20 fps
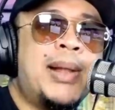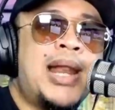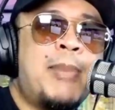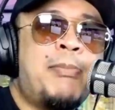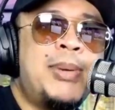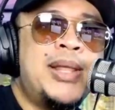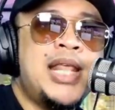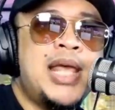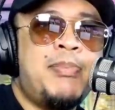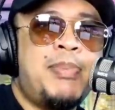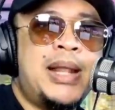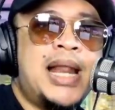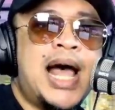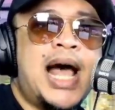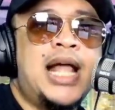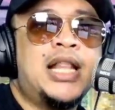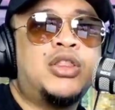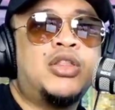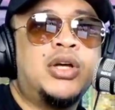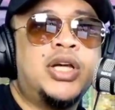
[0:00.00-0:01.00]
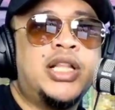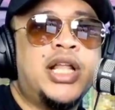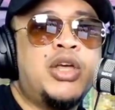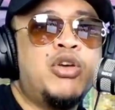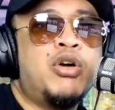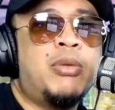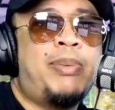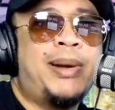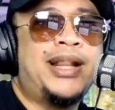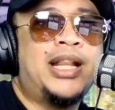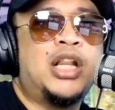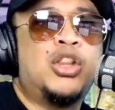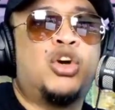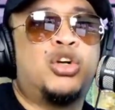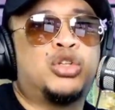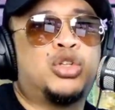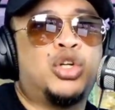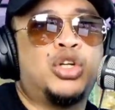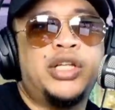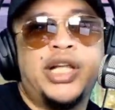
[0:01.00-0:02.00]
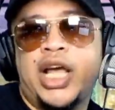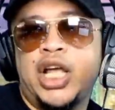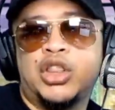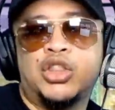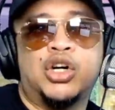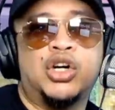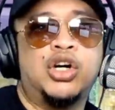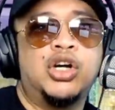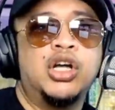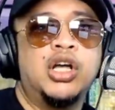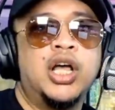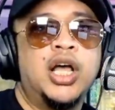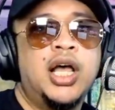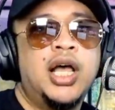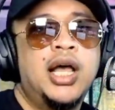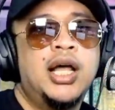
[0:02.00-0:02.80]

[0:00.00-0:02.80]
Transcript: pala pinipilahan tong inayupak na doktor na ito.